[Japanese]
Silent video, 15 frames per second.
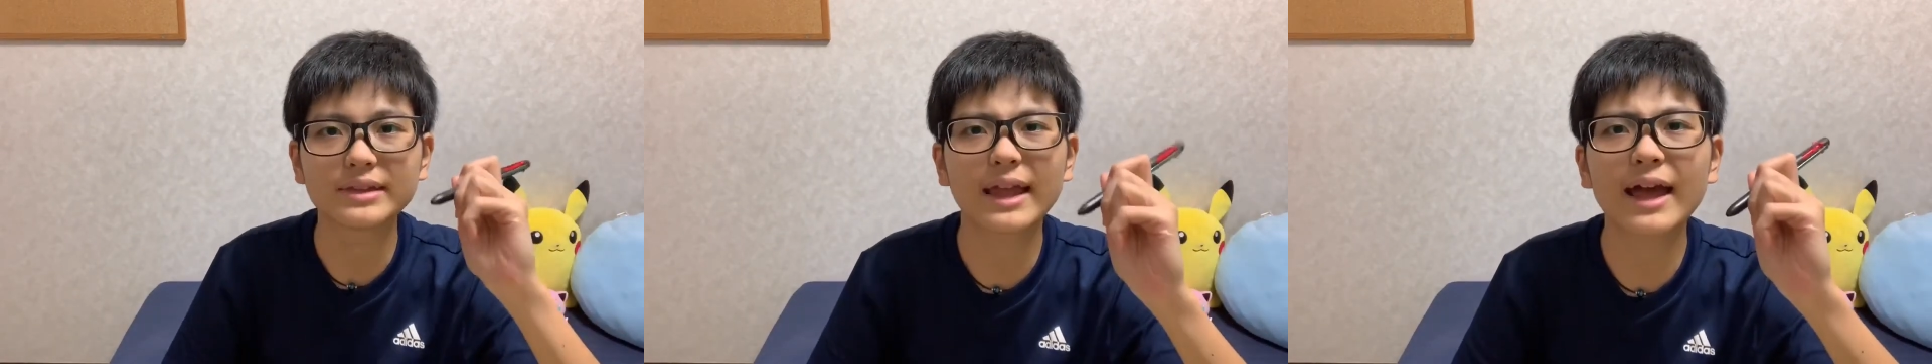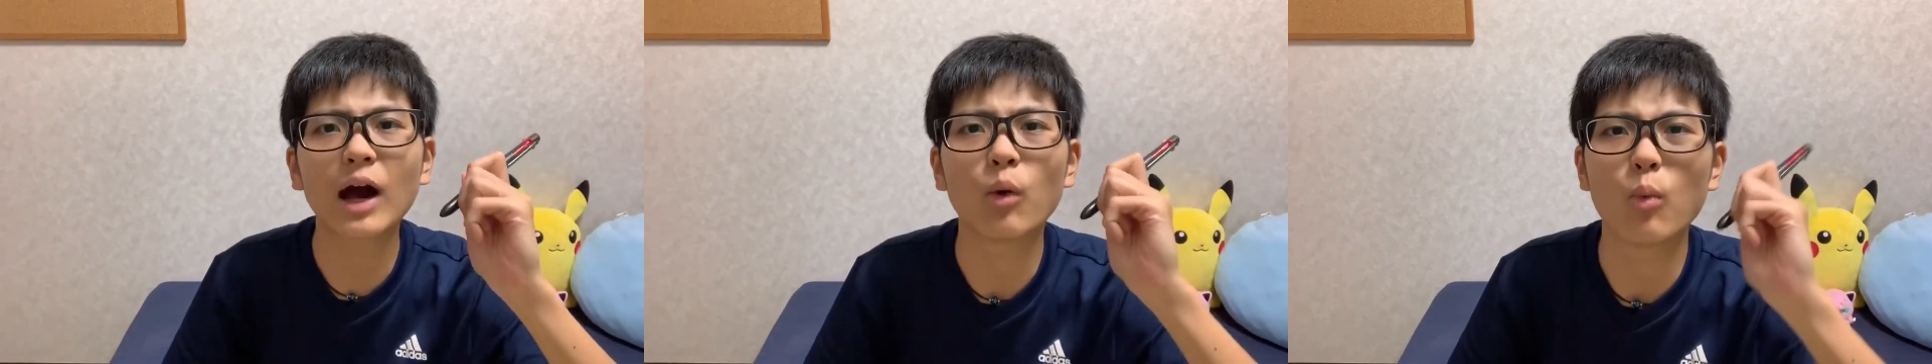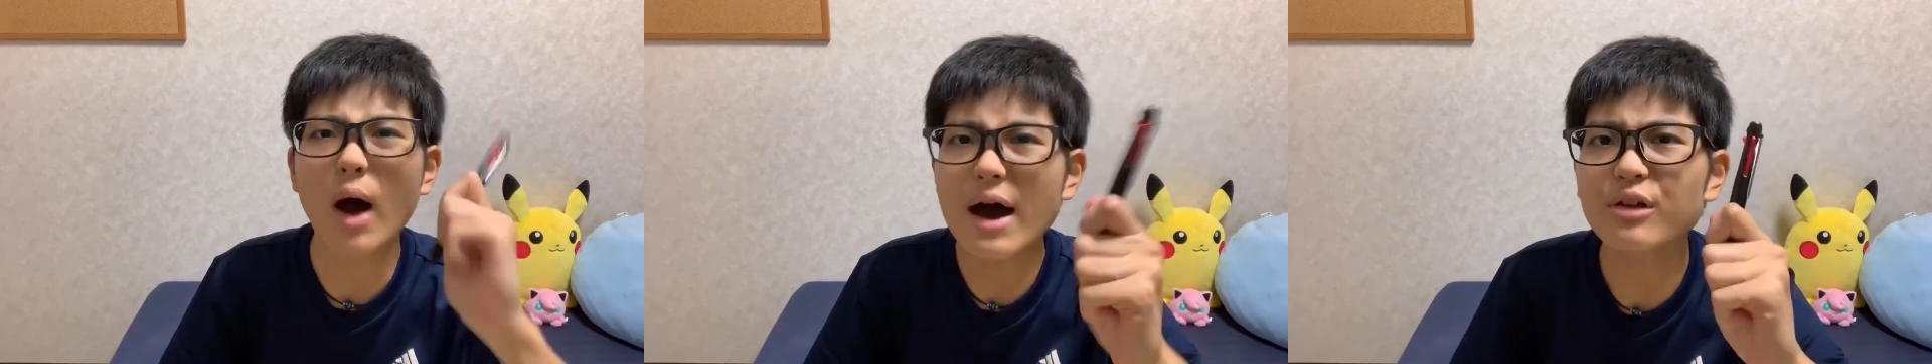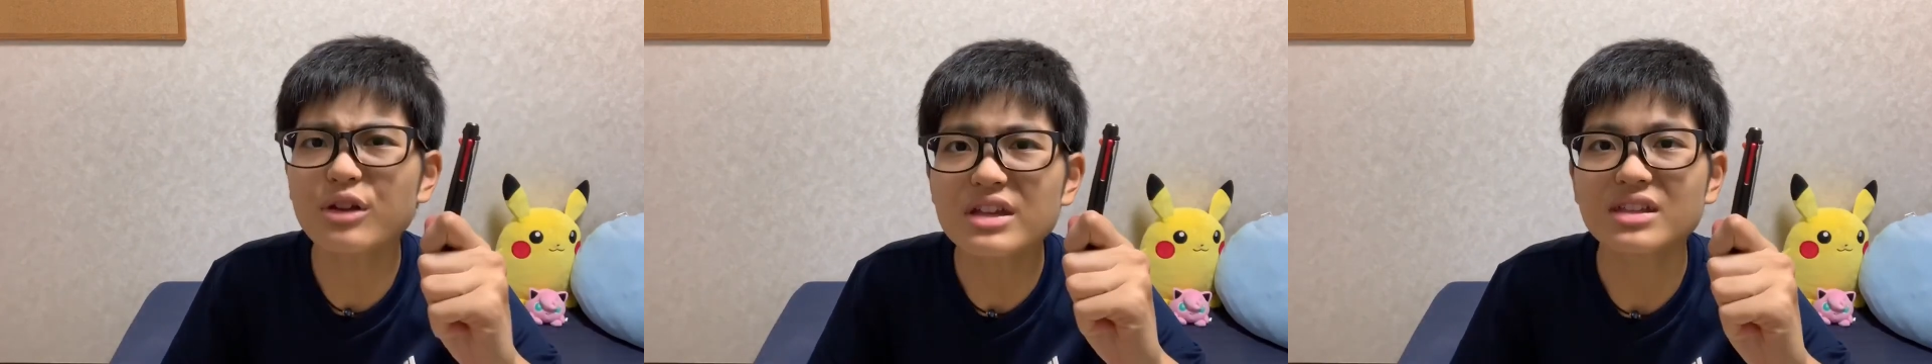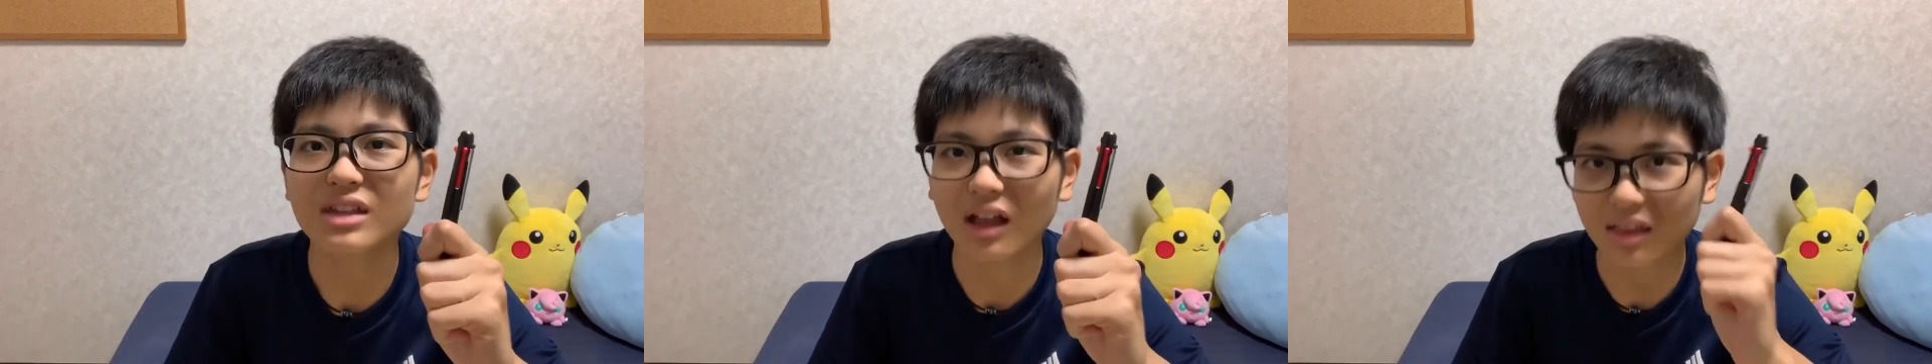出が悪
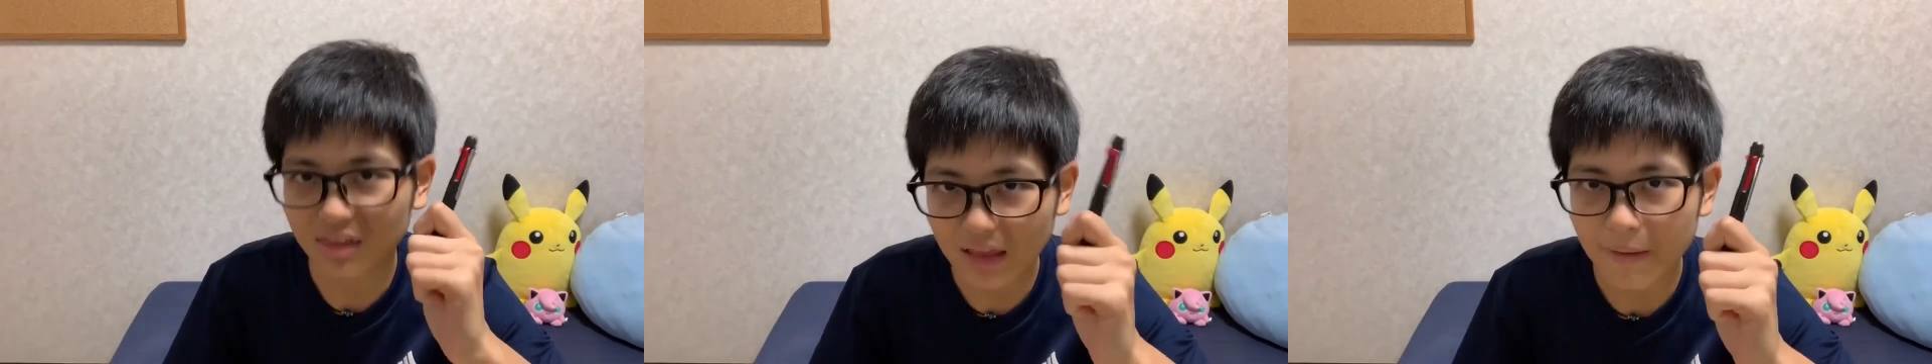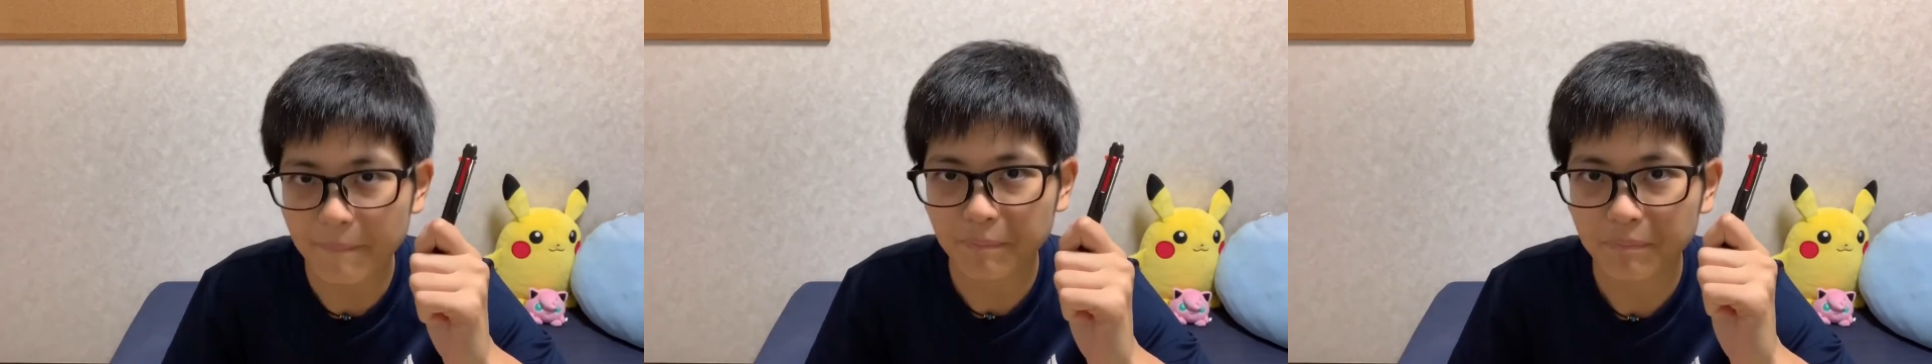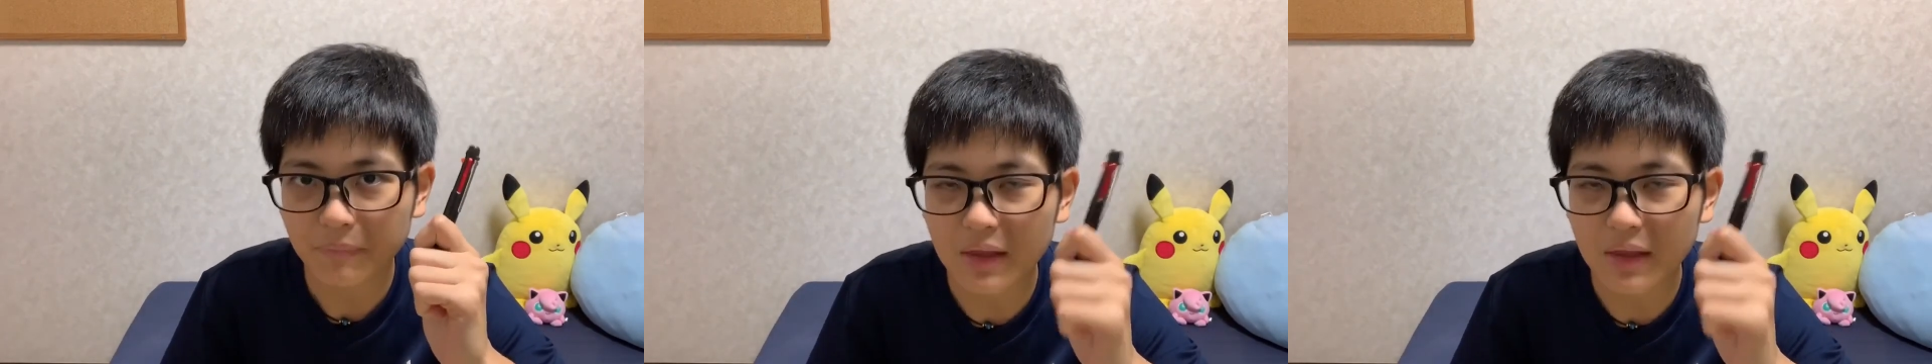いんだって。